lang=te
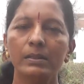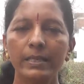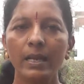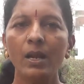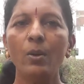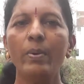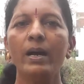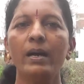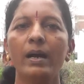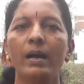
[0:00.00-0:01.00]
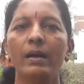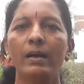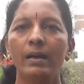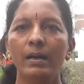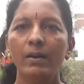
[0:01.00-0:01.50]
చర్యల్లో భాగంగా
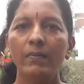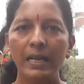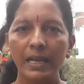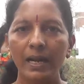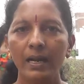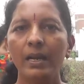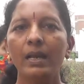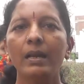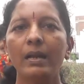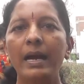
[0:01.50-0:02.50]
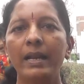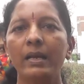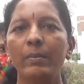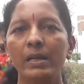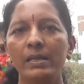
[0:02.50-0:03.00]
వాళ్ళు ఎలాంటి
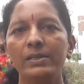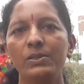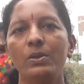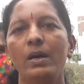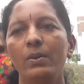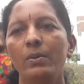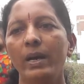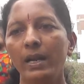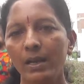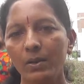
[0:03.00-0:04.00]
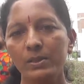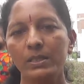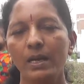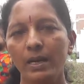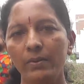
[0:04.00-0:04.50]
కార్యక్రమాలు చేస్తున్నారు మహిళల
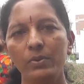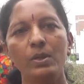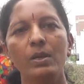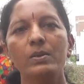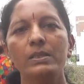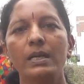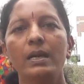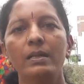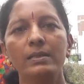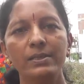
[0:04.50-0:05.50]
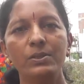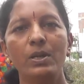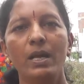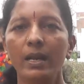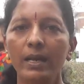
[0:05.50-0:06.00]
కోసం కానీ వృద్ధుల కోసం కానీ
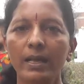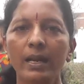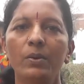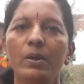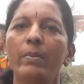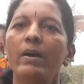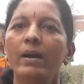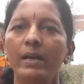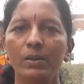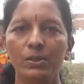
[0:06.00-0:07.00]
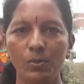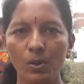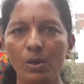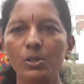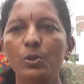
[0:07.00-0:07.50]
చేస్తున్నారు అనేదాన్ని కూడా మా వాళ్ళు ఈరోజు
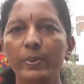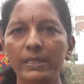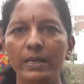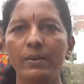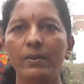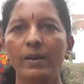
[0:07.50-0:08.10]
ముగ్గుల్లో చూపించారు